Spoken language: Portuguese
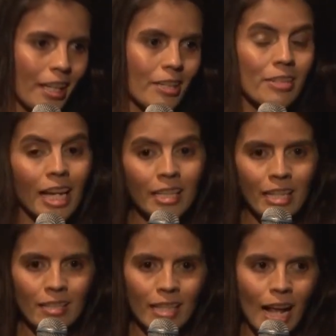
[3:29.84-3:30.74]
Eu saí
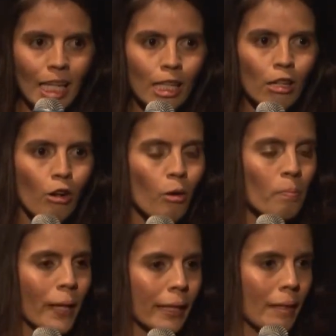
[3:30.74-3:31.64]
da sala
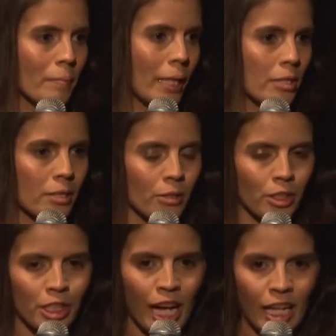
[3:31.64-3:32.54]
completamente
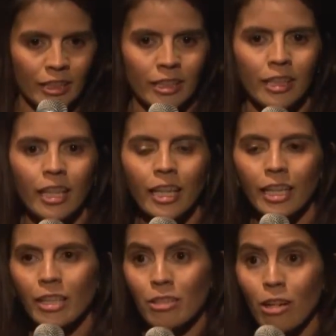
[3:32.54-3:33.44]
desnorteada
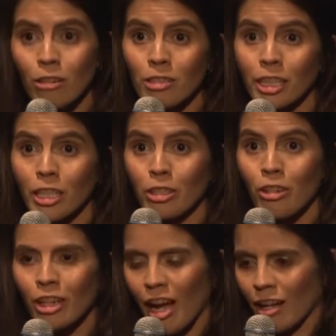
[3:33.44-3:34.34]
e eu só conseguia
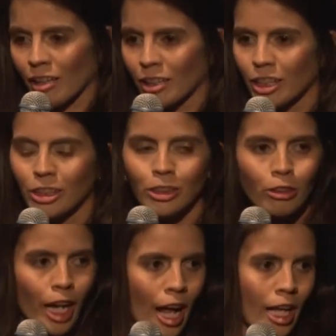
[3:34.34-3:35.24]
chorar.
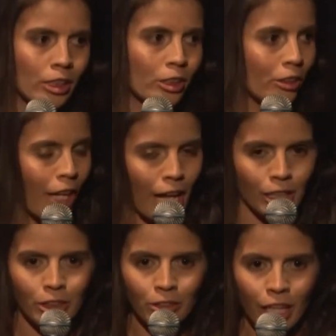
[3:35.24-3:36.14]
Chorar,
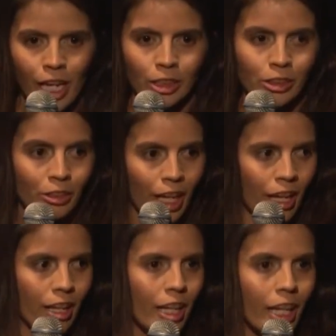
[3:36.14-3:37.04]
chorar, chorar,
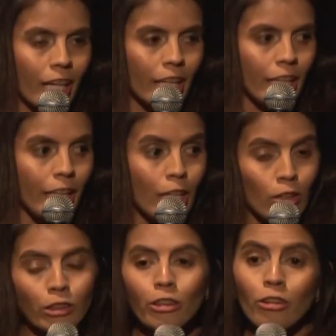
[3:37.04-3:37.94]
chorar. E
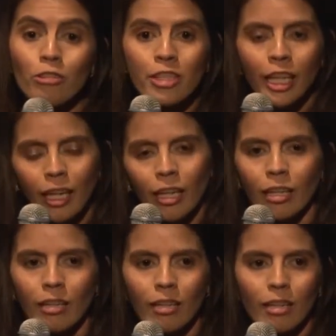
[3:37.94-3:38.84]
quando eu
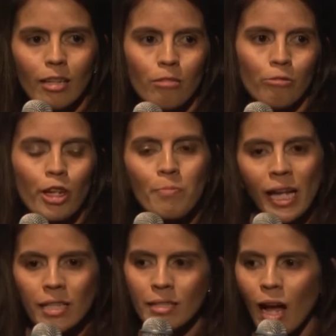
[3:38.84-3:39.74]
consegui
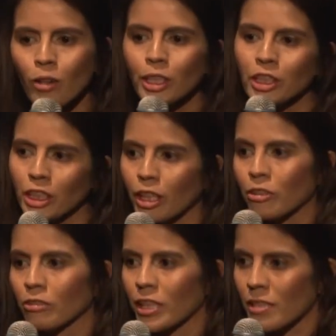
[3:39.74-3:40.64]
verbalizar o que tinha
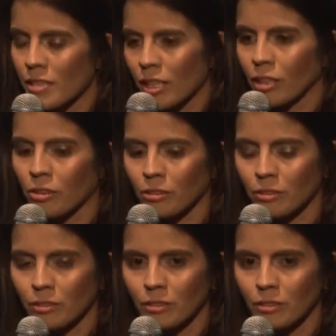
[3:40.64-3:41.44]
acontecido,